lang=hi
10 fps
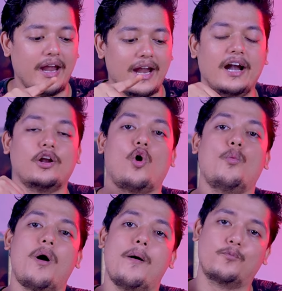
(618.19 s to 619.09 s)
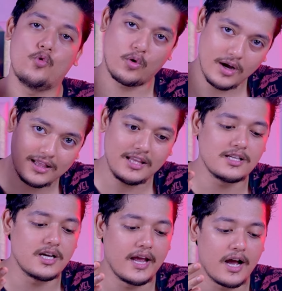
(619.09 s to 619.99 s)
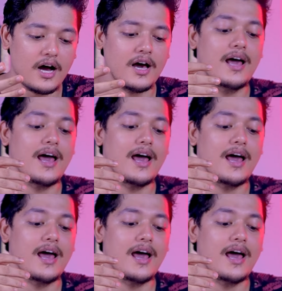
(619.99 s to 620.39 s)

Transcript: एयर ड्रॉप आपको कर दिया जाएगा